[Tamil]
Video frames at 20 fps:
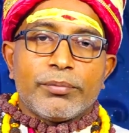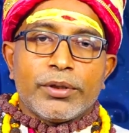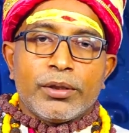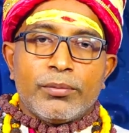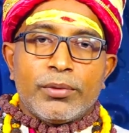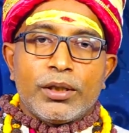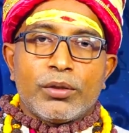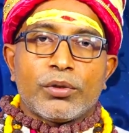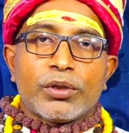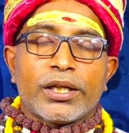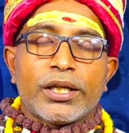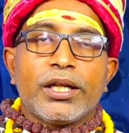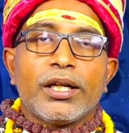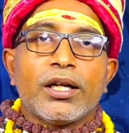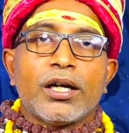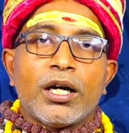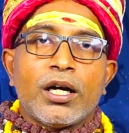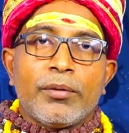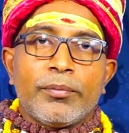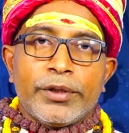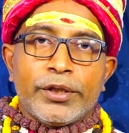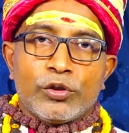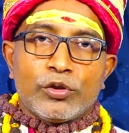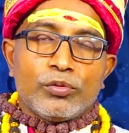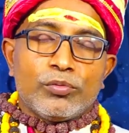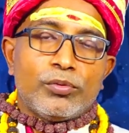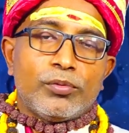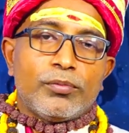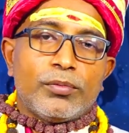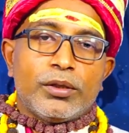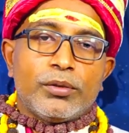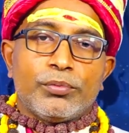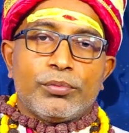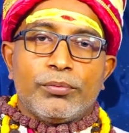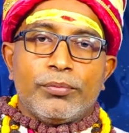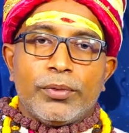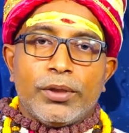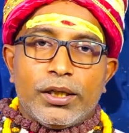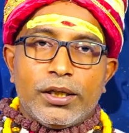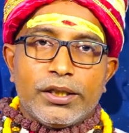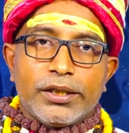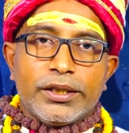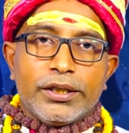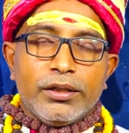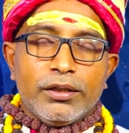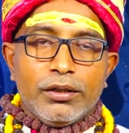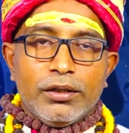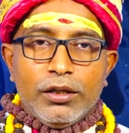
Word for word: பெருமாள் உடனே ஆமை ரூபமாக மாறி